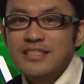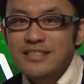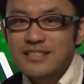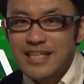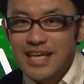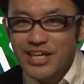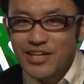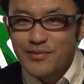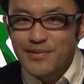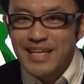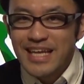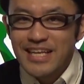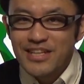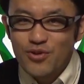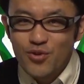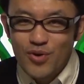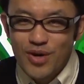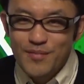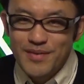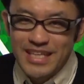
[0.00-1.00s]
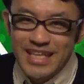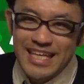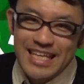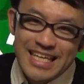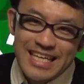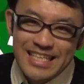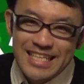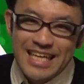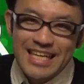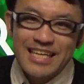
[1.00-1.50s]
最後まで動画見てい
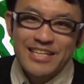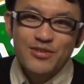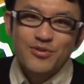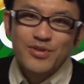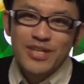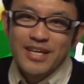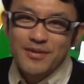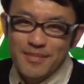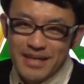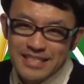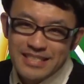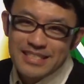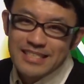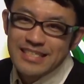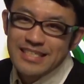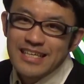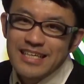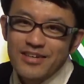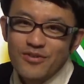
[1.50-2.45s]
ただいてありがとうございます。